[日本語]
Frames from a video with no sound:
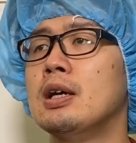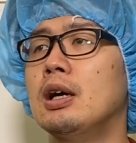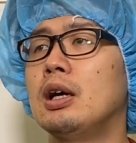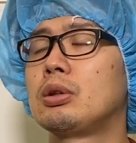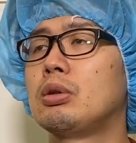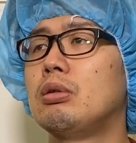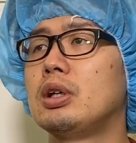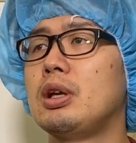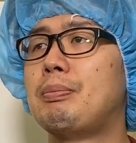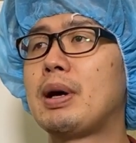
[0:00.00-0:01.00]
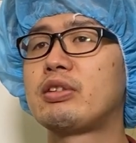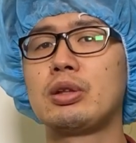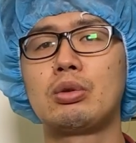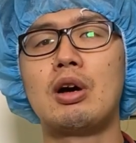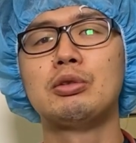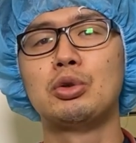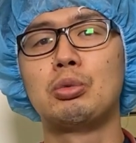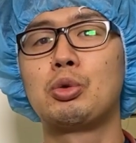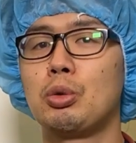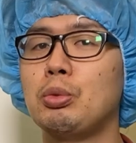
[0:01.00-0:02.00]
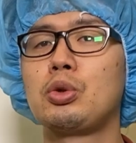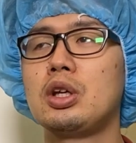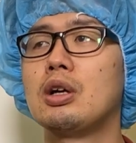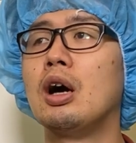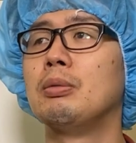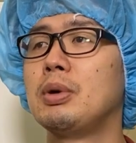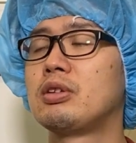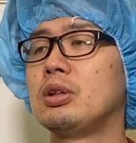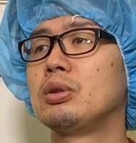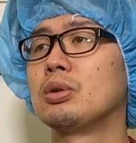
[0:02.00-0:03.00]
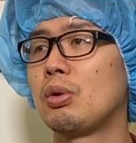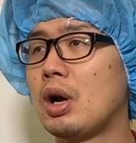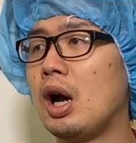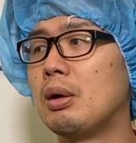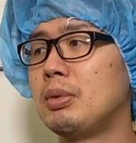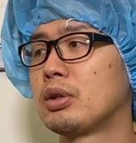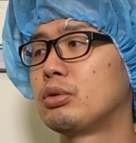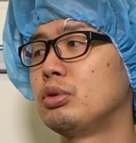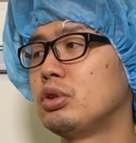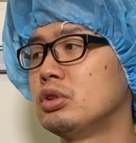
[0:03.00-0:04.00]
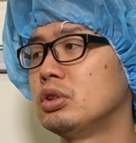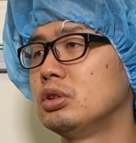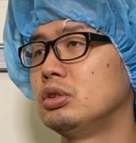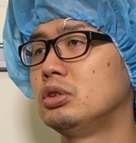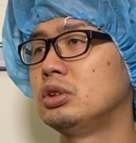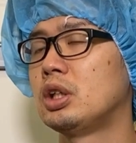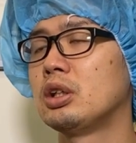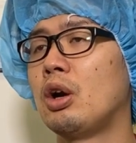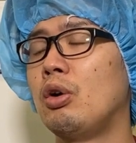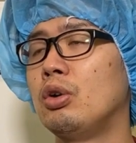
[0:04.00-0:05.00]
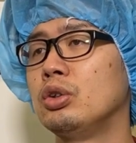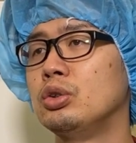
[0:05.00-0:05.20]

あとはねバセットハウンドこれも大きいかバセットとかまあそういうなんだろ